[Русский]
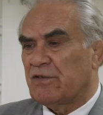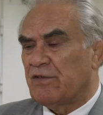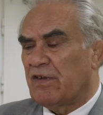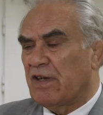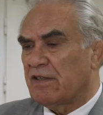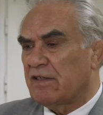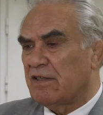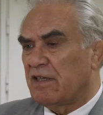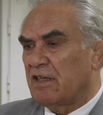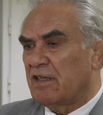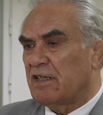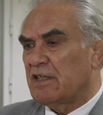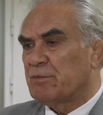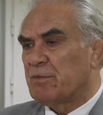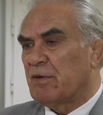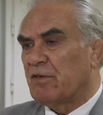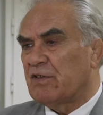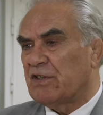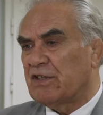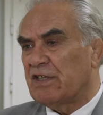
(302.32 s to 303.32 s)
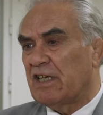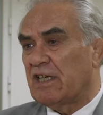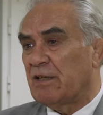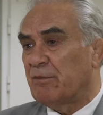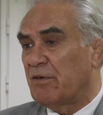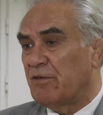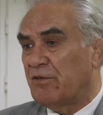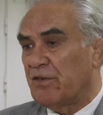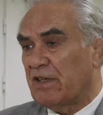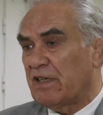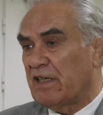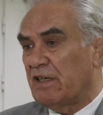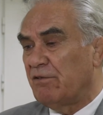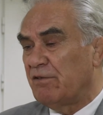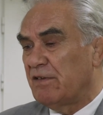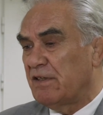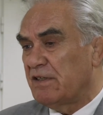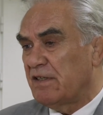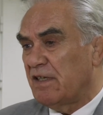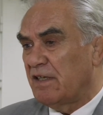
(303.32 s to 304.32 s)
связанные с повышением
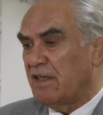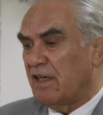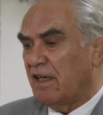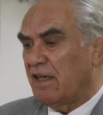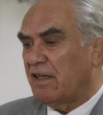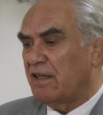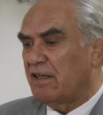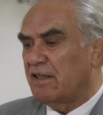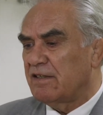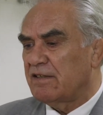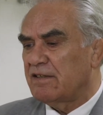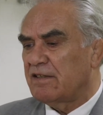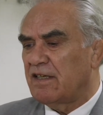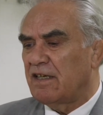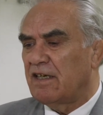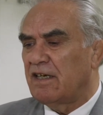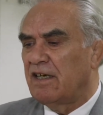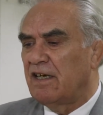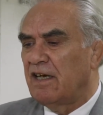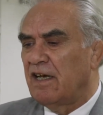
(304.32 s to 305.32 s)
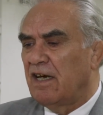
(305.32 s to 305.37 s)
эффективности деятельности